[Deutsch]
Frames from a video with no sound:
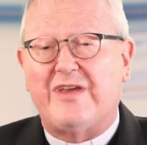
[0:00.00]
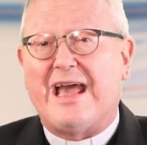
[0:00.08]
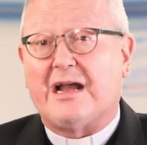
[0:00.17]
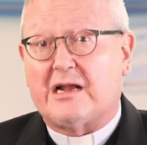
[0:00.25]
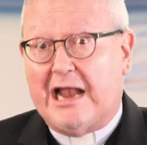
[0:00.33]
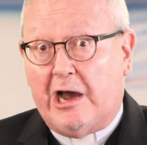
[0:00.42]

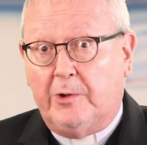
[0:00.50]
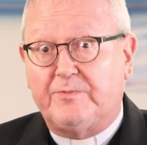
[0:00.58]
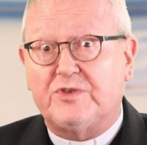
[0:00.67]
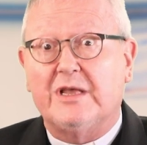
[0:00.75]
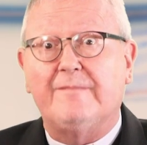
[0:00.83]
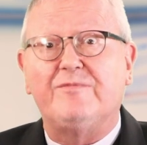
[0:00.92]
Wer
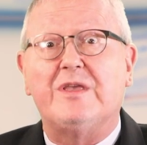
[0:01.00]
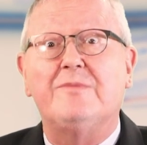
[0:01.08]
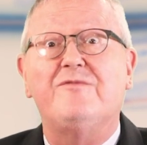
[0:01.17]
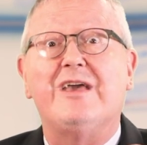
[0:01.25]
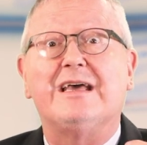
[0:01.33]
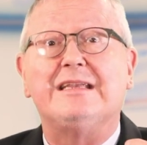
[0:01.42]
glaubt,
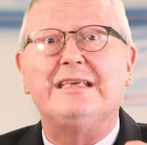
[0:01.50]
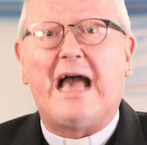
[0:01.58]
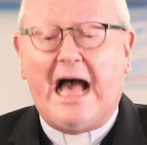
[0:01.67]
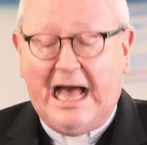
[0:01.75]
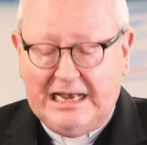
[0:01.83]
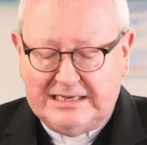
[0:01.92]
dem werde ich
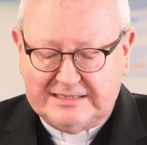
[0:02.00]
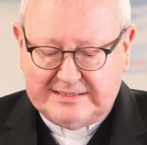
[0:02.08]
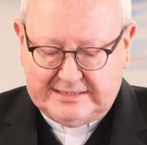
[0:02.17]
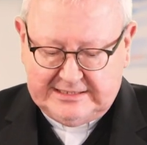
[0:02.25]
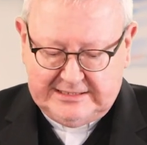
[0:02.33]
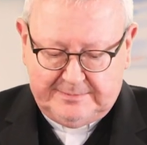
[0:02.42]

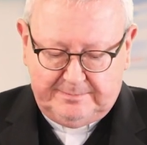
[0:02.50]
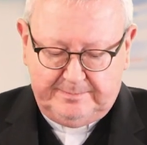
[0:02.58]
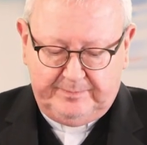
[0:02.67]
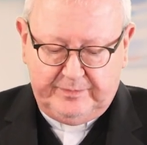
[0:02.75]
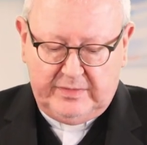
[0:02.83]
alles geben.